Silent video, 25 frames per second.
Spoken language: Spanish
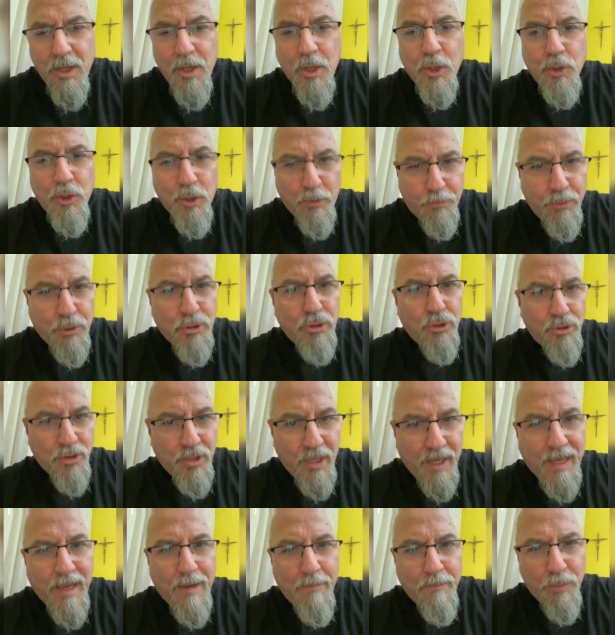Yo he puesto
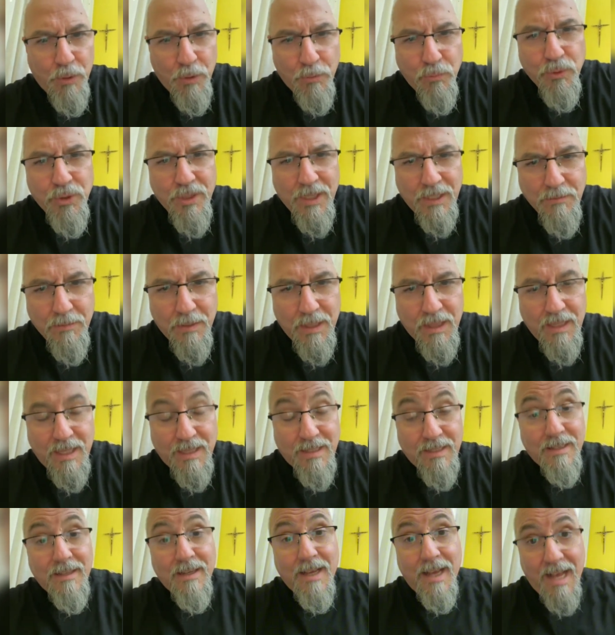este ejemplo muchas
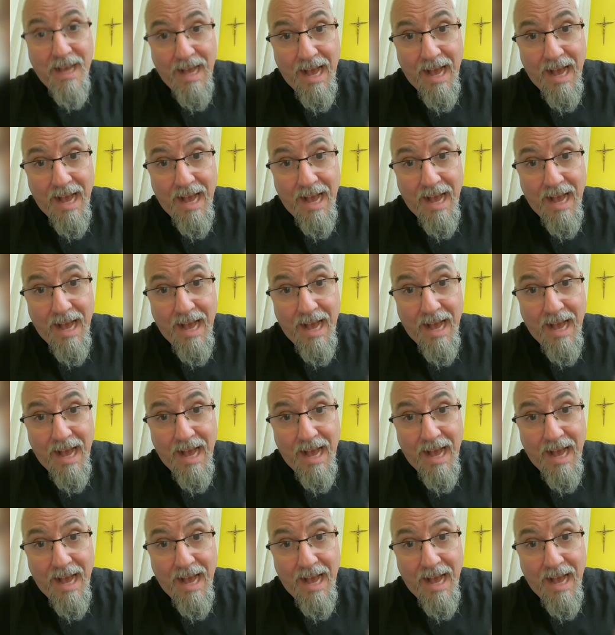veces.